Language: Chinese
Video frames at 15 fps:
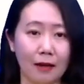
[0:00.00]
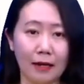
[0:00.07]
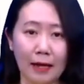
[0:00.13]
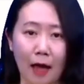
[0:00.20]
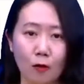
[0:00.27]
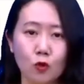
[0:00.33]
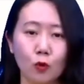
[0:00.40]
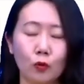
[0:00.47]

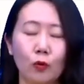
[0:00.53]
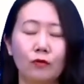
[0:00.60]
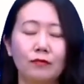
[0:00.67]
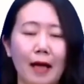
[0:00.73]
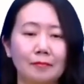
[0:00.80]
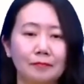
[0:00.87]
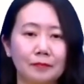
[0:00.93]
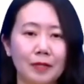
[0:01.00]
两种用
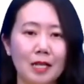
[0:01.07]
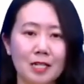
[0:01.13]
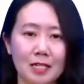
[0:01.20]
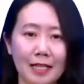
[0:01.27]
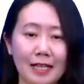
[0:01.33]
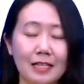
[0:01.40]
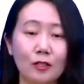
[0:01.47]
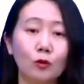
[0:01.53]
法，是
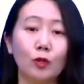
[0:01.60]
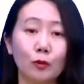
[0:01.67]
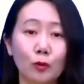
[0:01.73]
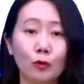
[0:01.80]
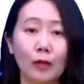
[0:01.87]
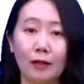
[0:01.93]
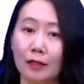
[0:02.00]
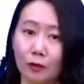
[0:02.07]
大家都能用
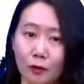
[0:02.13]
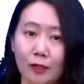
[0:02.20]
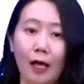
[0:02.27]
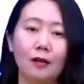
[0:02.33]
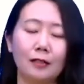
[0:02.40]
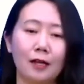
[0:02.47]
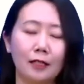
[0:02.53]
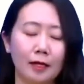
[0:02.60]
到的，也都能考
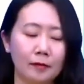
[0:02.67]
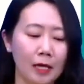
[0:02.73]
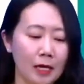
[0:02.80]
到的。